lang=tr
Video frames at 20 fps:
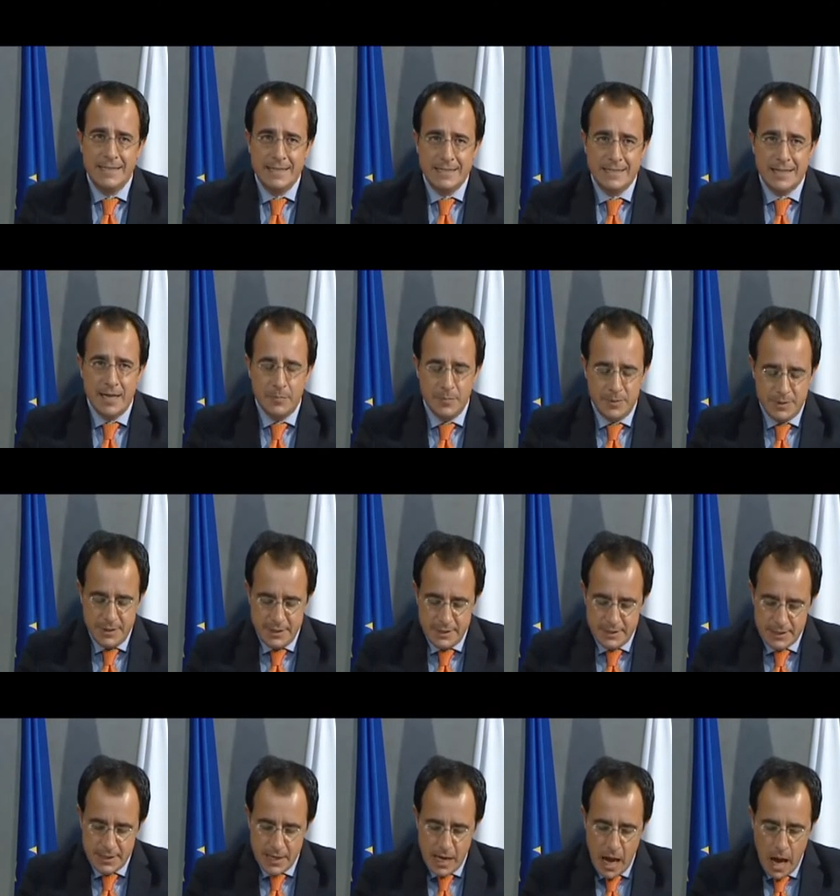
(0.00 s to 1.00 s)
AİK'e
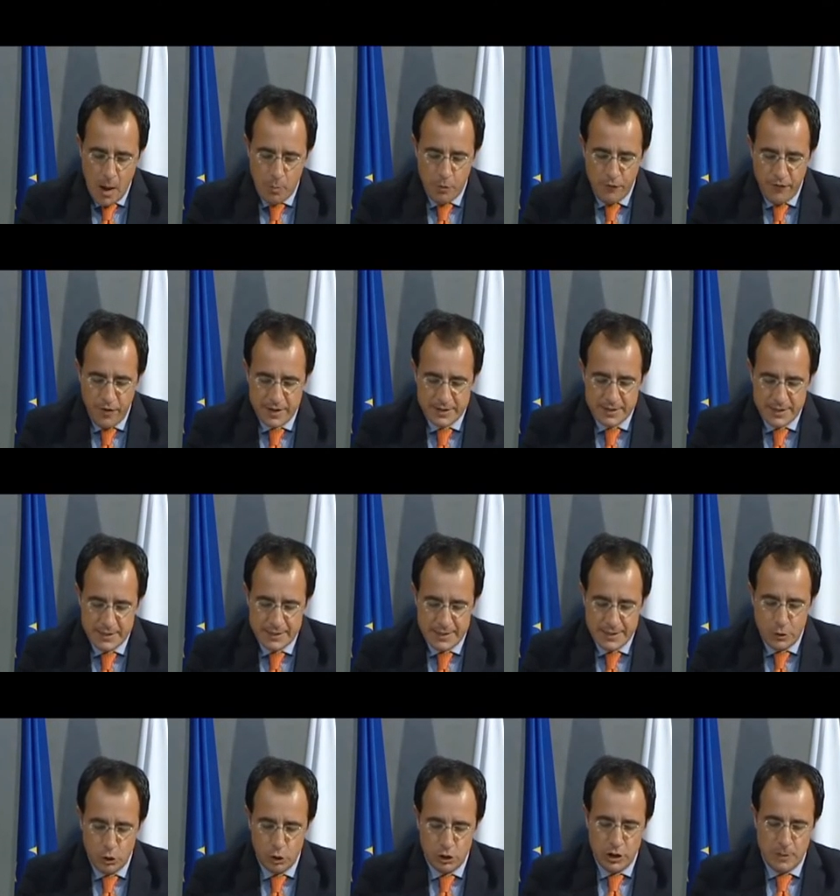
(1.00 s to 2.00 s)
ödeneceğini ve
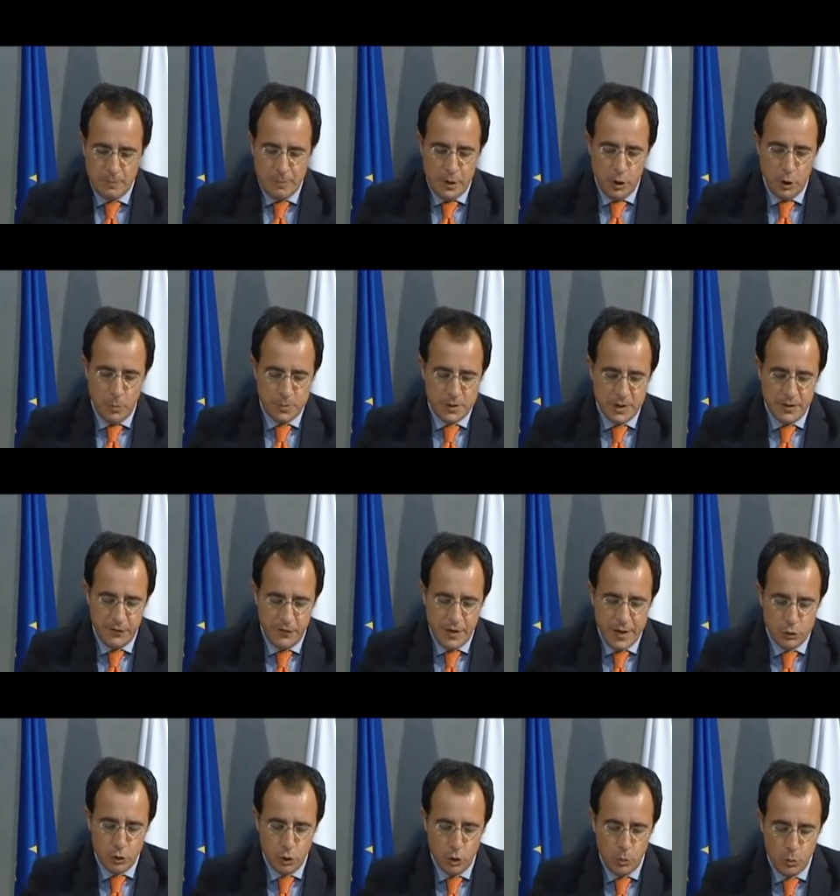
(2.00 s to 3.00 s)
ilgili anlaşmanın
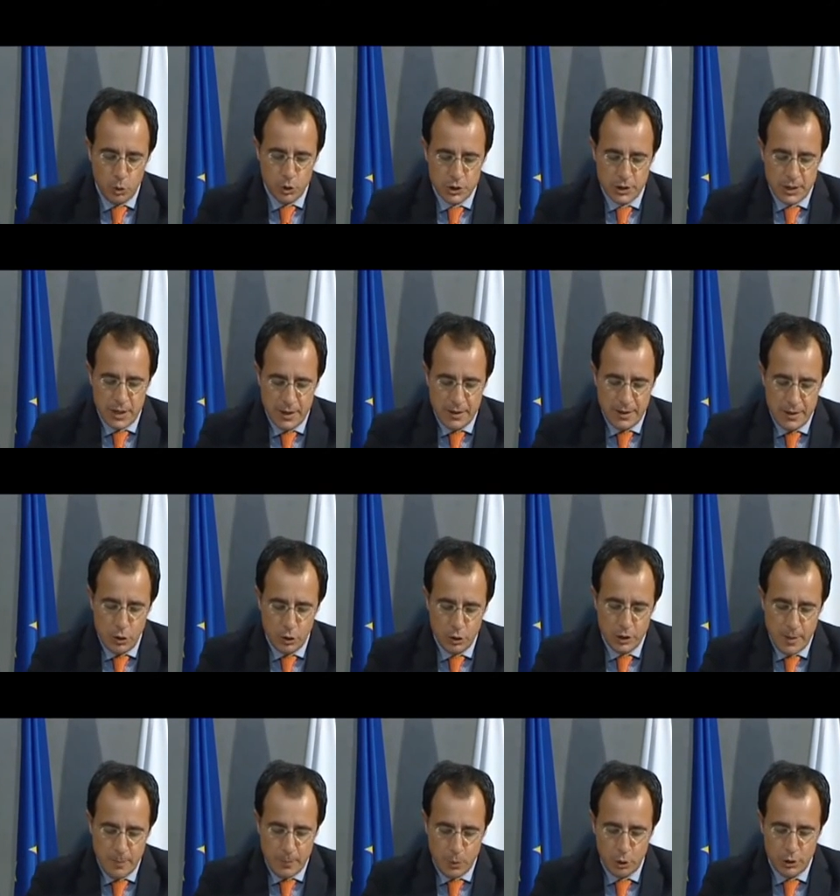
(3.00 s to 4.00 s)
AİK aracılığıyla
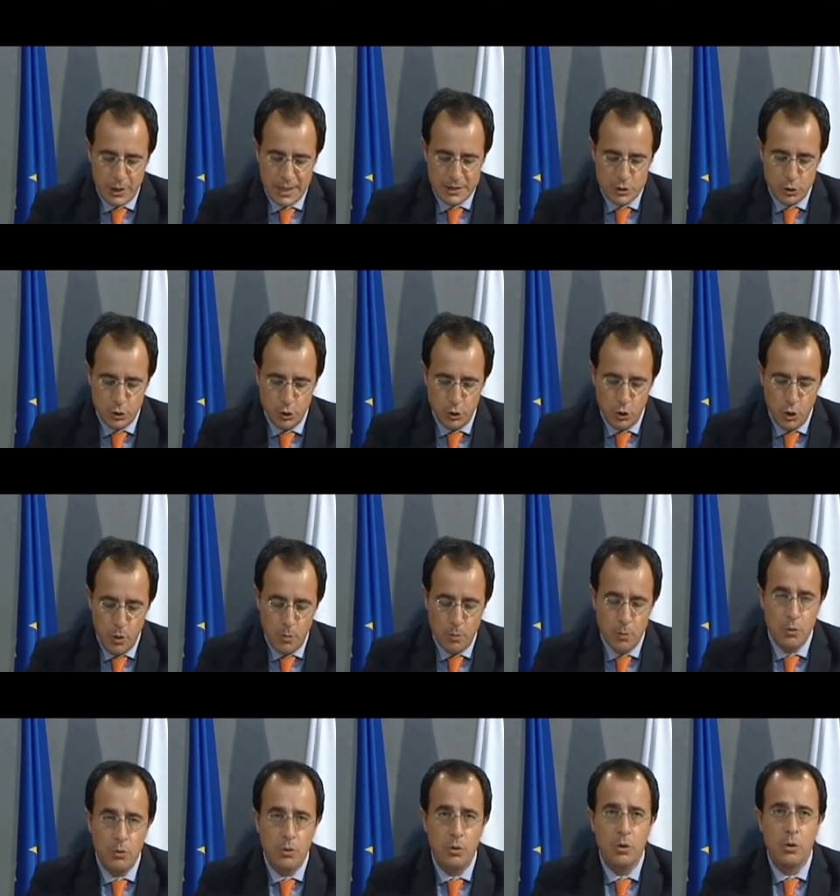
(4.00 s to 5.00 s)
yapılacağını dile
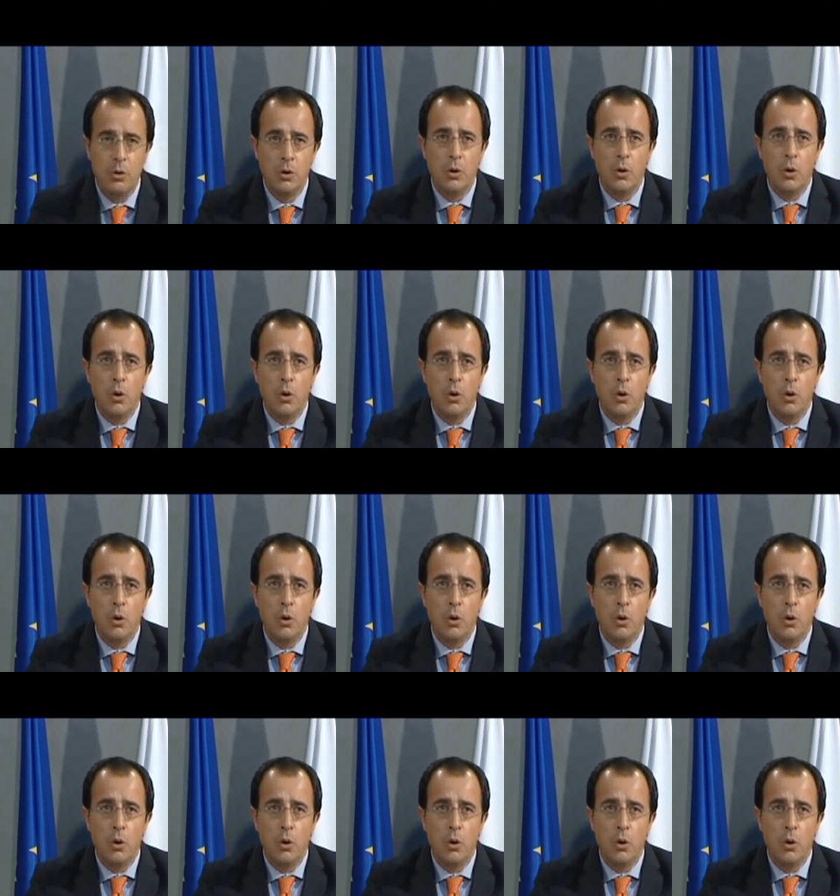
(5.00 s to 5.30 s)
getirdi.